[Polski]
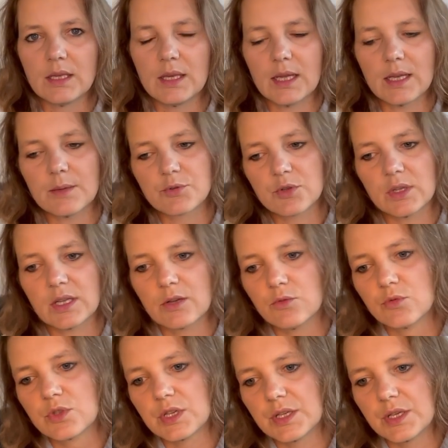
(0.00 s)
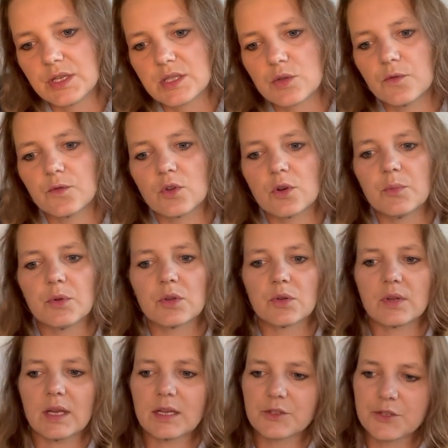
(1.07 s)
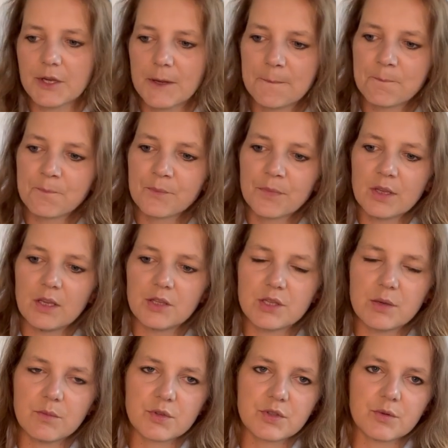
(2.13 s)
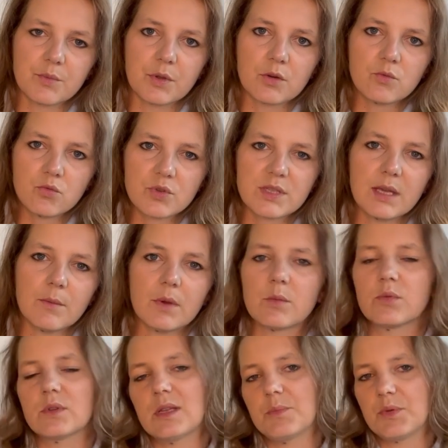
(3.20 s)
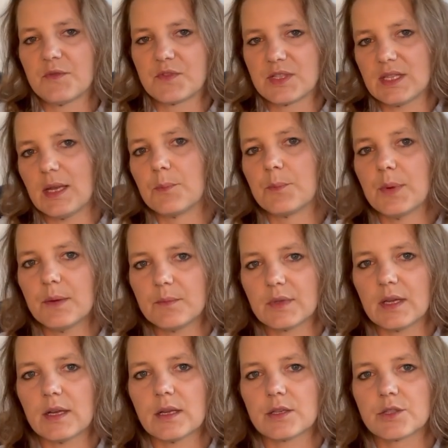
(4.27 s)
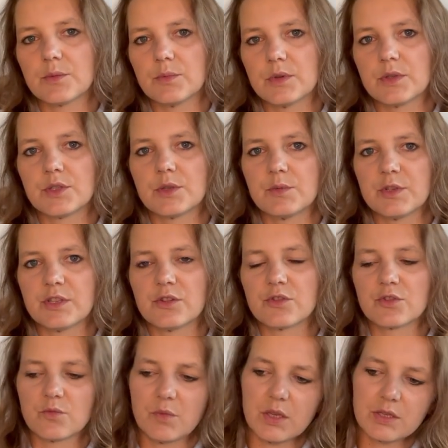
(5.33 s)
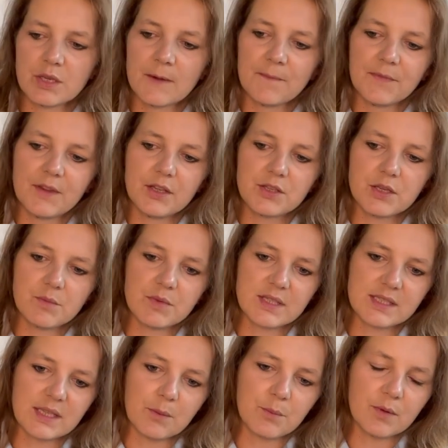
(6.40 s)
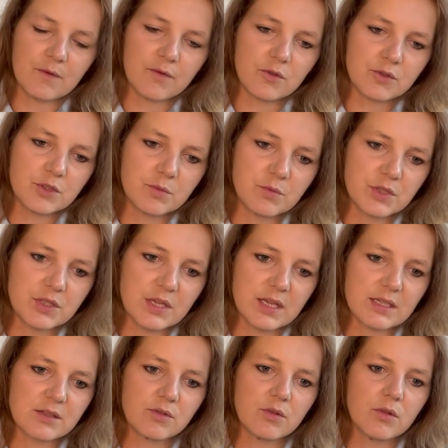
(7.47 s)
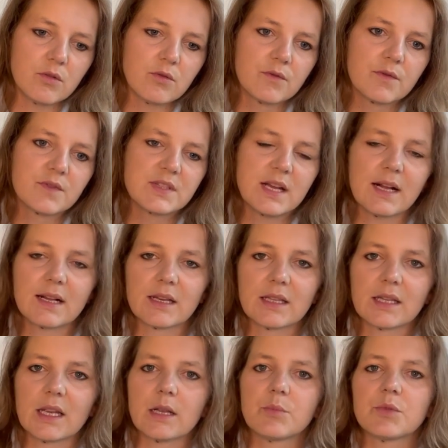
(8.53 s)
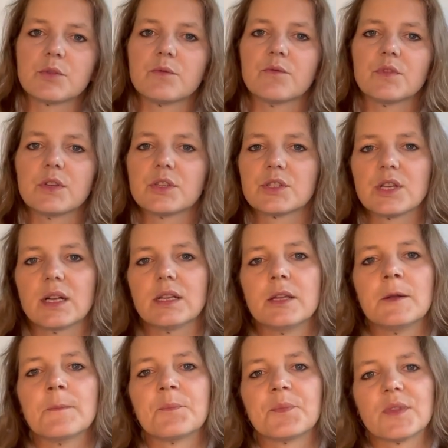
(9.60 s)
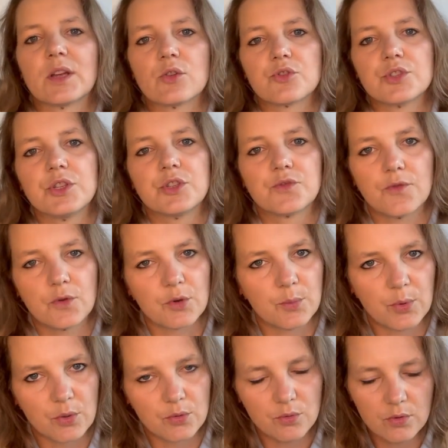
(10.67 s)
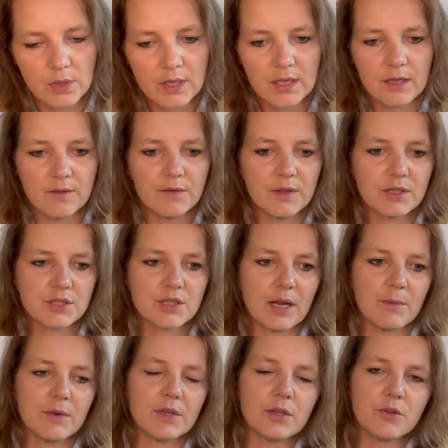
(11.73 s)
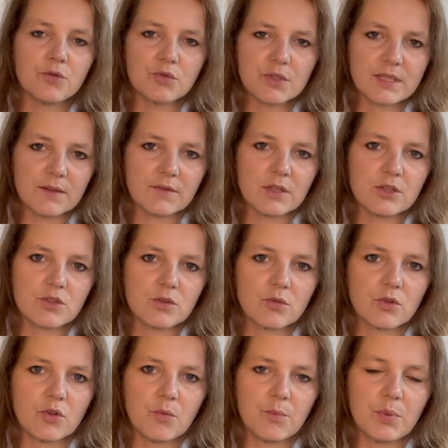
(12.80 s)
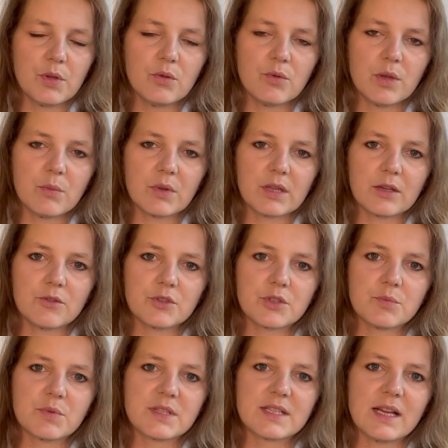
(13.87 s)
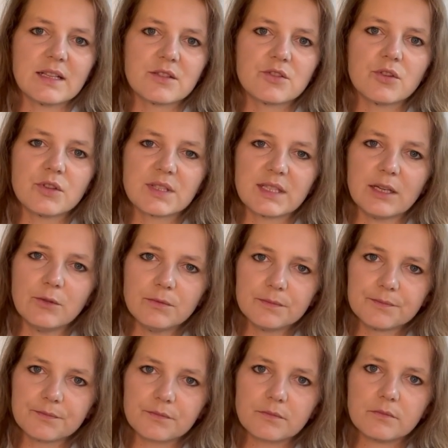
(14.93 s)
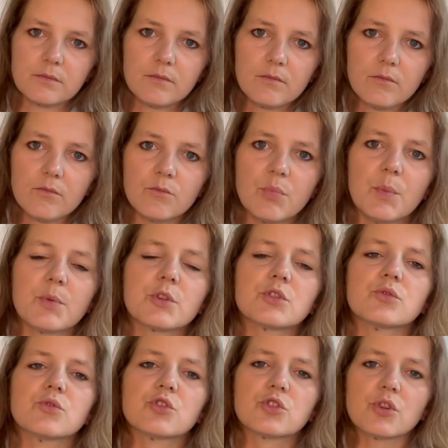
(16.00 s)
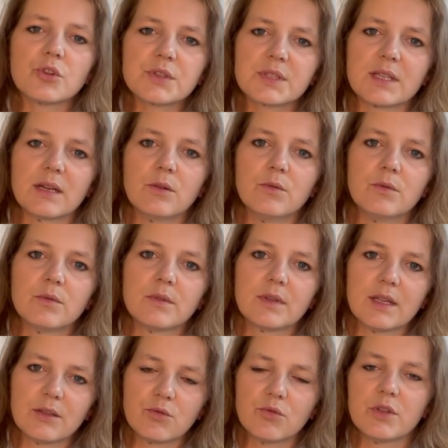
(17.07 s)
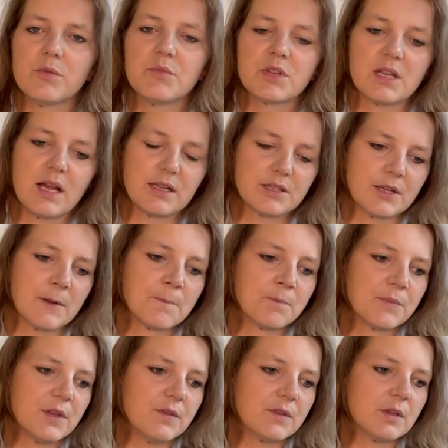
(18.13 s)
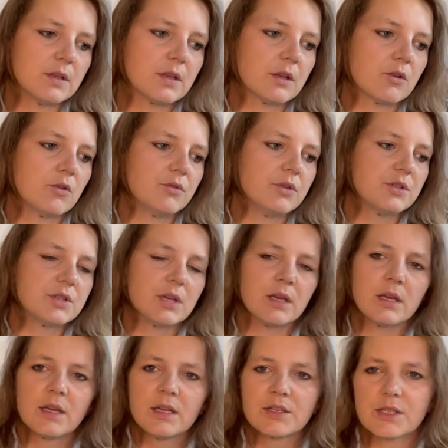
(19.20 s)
Ja na przykład jak uczę jeźdźców, to robię to tak, że jedziemy sobie kłusem albo najpierw stępem, tak, żeby, żeby zrozumieć. Jedziemy stępem, wchodzimy ciasno w zakręt, tak jakbyśmy wyjeżdżali narożnik czworoboku, wyjeżdżamy i już zewnętrzną łódką pilnujemy tego, żeby zad został po prostu został na drugim śladzie. I wtedy ten koń idzie.